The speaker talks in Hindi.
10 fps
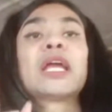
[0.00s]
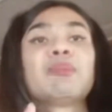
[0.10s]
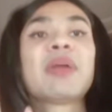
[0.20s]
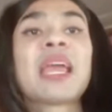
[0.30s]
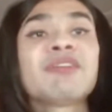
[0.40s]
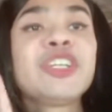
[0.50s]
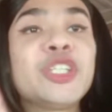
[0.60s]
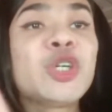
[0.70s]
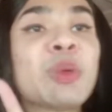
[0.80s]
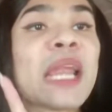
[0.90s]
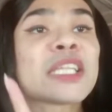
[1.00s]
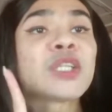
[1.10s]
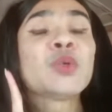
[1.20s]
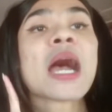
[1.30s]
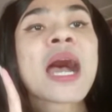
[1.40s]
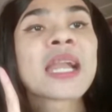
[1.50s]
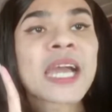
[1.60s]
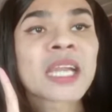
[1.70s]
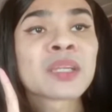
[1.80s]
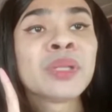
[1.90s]
मैं वीडियो बनाती हूँ आठ
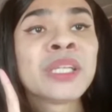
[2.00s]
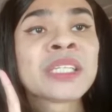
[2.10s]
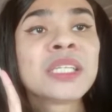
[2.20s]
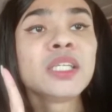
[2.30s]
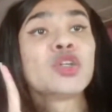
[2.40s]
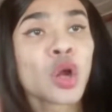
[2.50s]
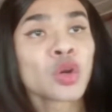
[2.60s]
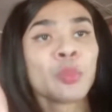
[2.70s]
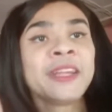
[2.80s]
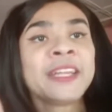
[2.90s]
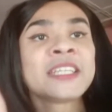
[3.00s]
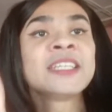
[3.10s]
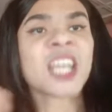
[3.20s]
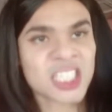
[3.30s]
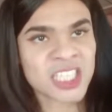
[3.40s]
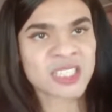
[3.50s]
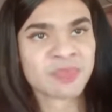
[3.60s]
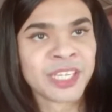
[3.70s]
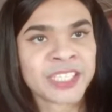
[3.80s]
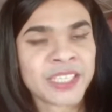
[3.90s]
आठ मिनट की नौ नौ मिनट की दस दस
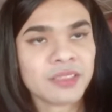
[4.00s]
मिनट की